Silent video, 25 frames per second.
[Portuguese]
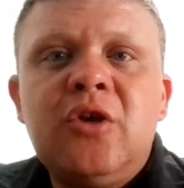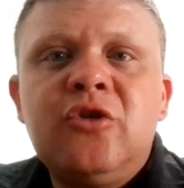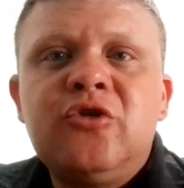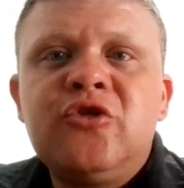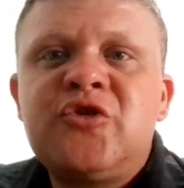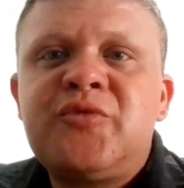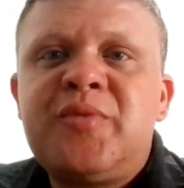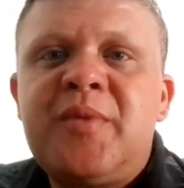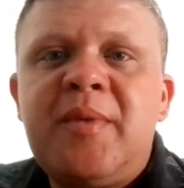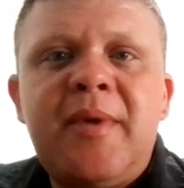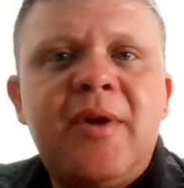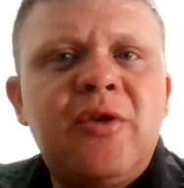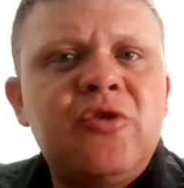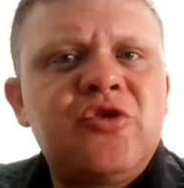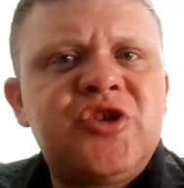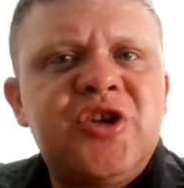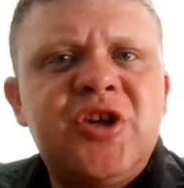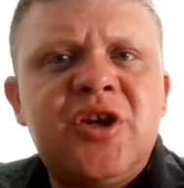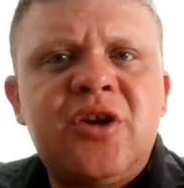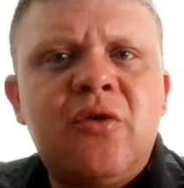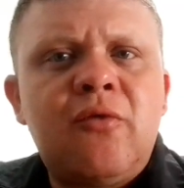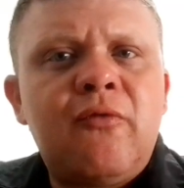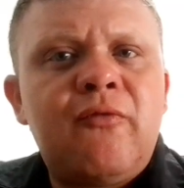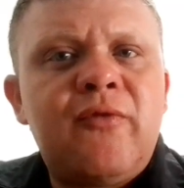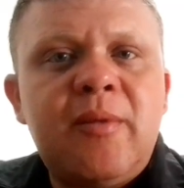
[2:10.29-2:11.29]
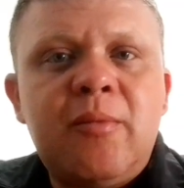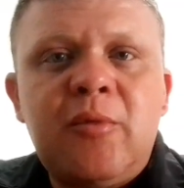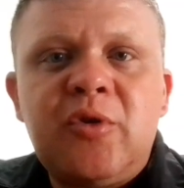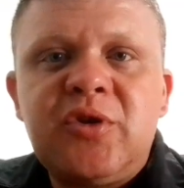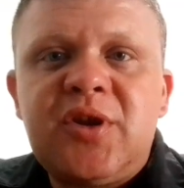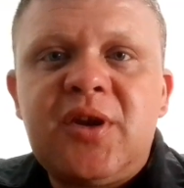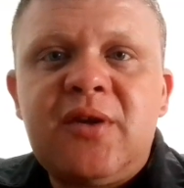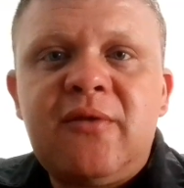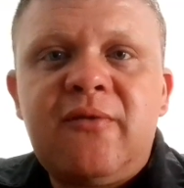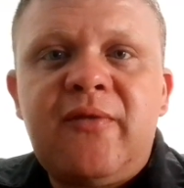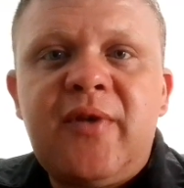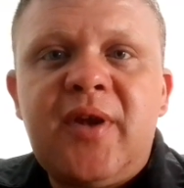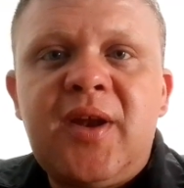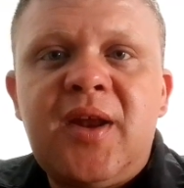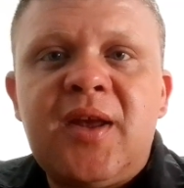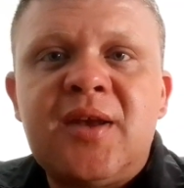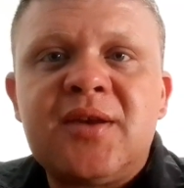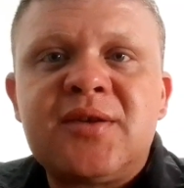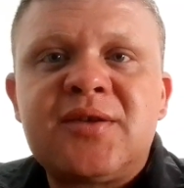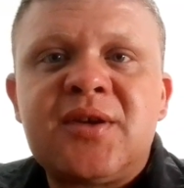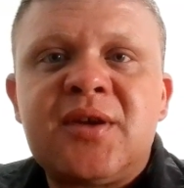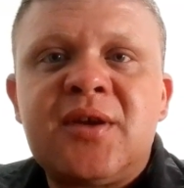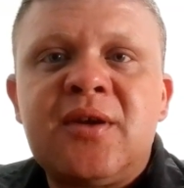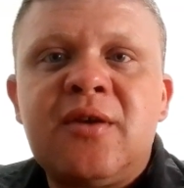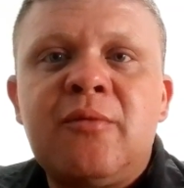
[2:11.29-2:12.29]
Nos primeiros dias não vi muita
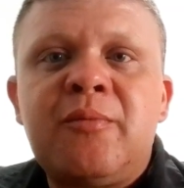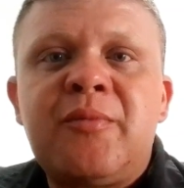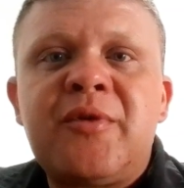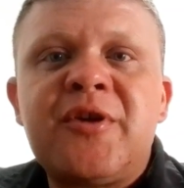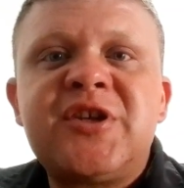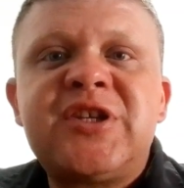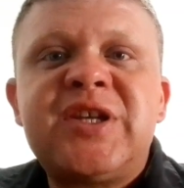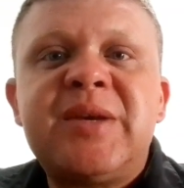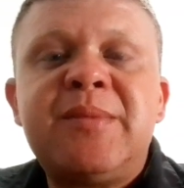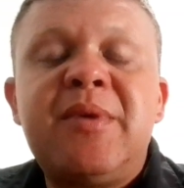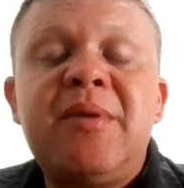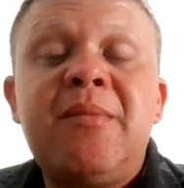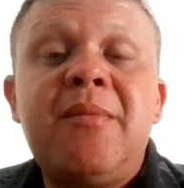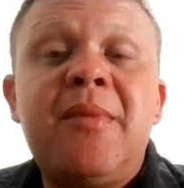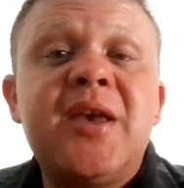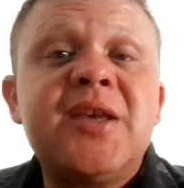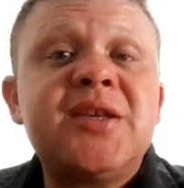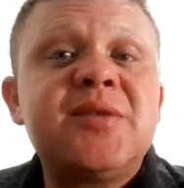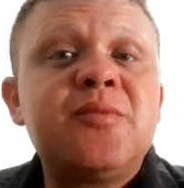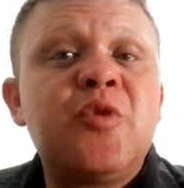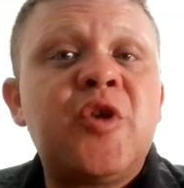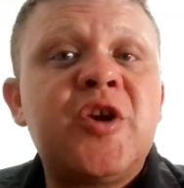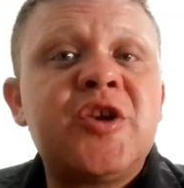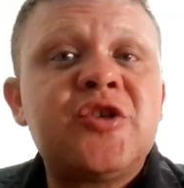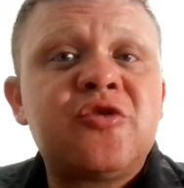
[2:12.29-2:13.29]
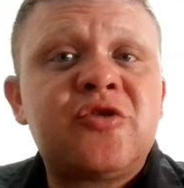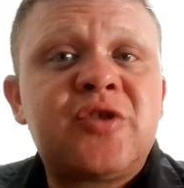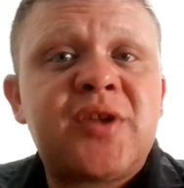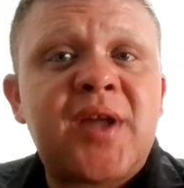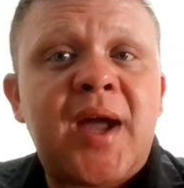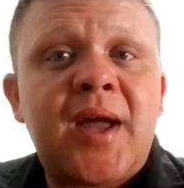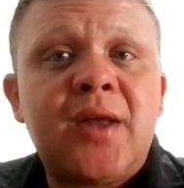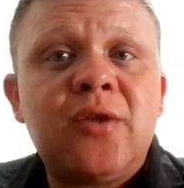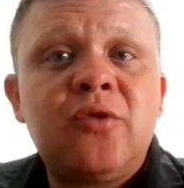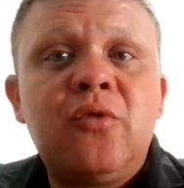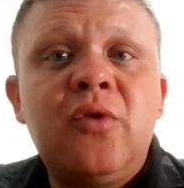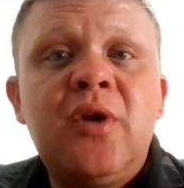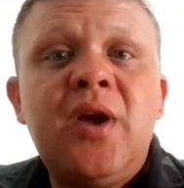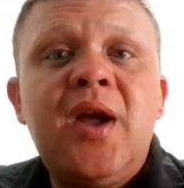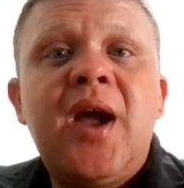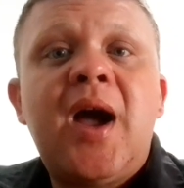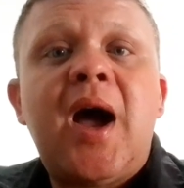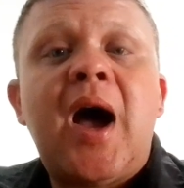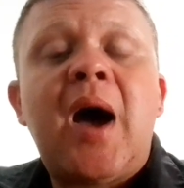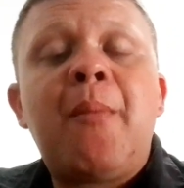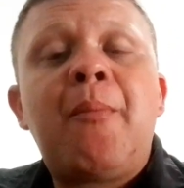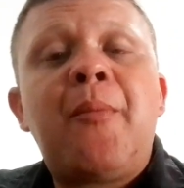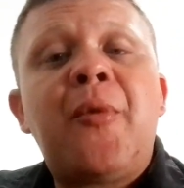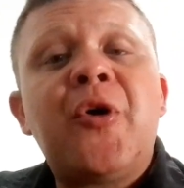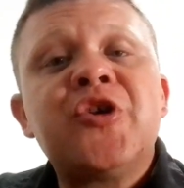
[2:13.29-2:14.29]
diferença. Eu percebi mesmo o resultado
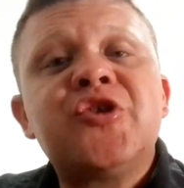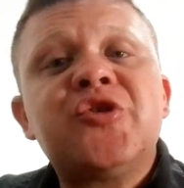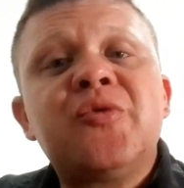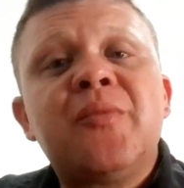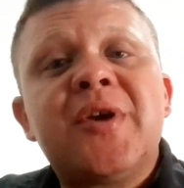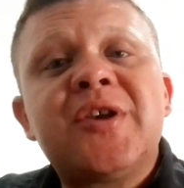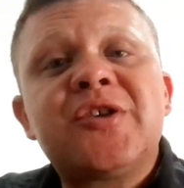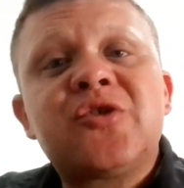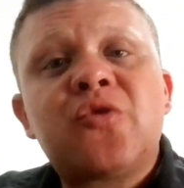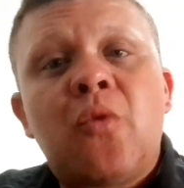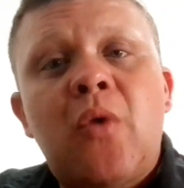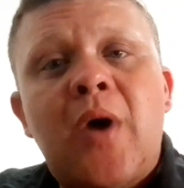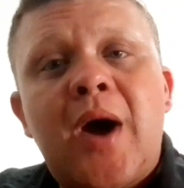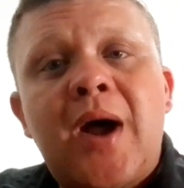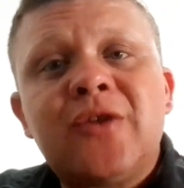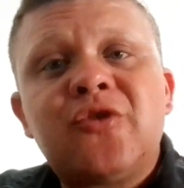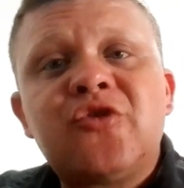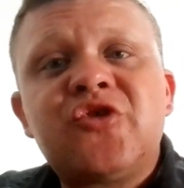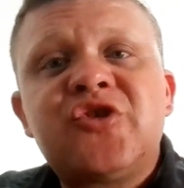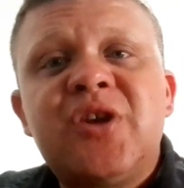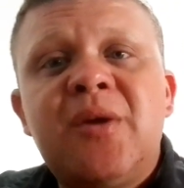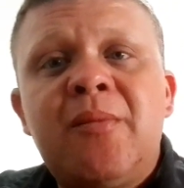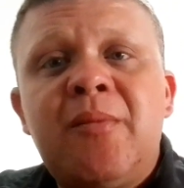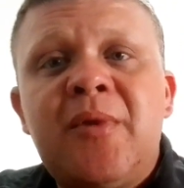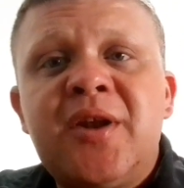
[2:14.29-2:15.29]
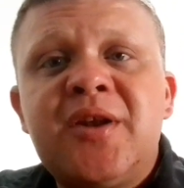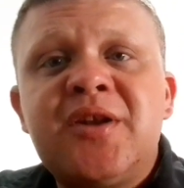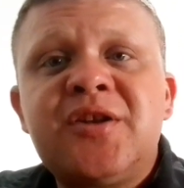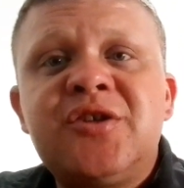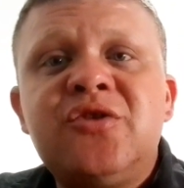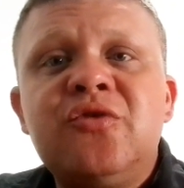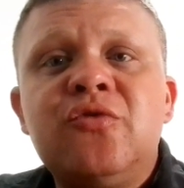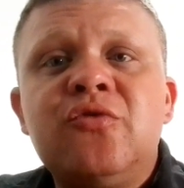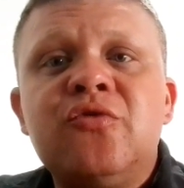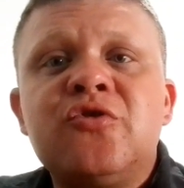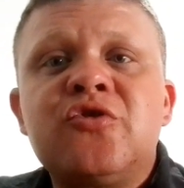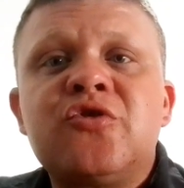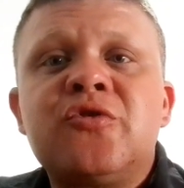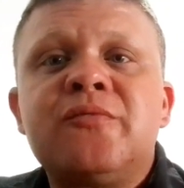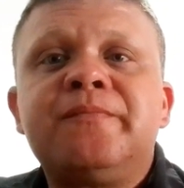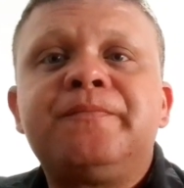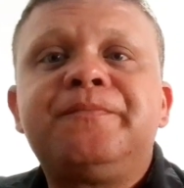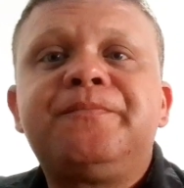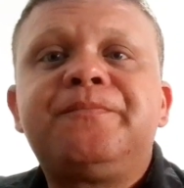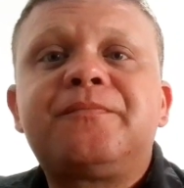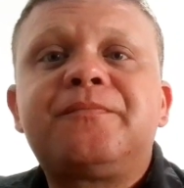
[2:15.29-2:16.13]
após umas 4 semanas de uso.